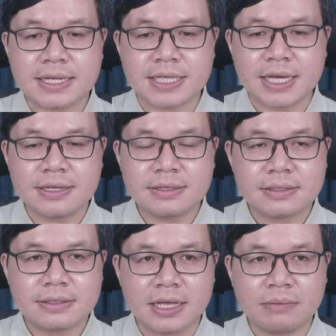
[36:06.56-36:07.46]
chế
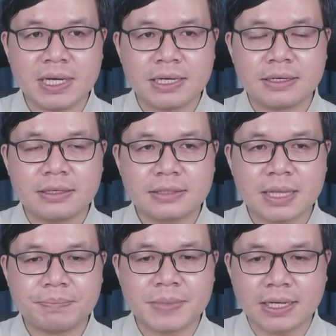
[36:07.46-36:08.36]
đến mức
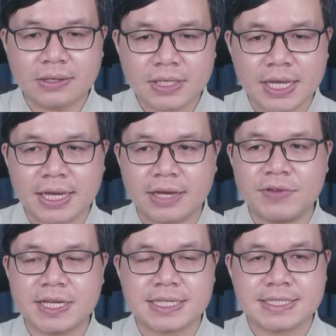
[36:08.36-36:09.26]
thấp nhất có thể cái
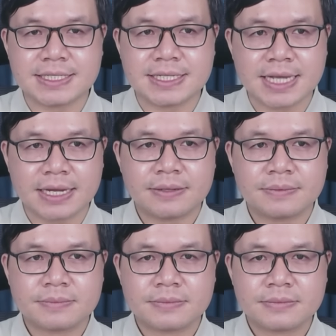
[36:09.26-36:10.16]
việc xảy ra chiến tranh.
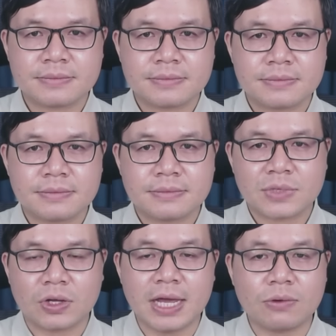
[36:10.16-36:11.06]

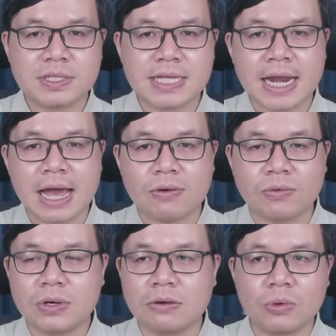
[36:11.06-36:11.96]
Có lẽ quốc gia nào
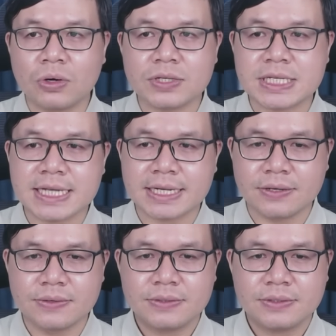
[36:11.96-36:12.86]
cũng không muốn có chiến tranh đâu.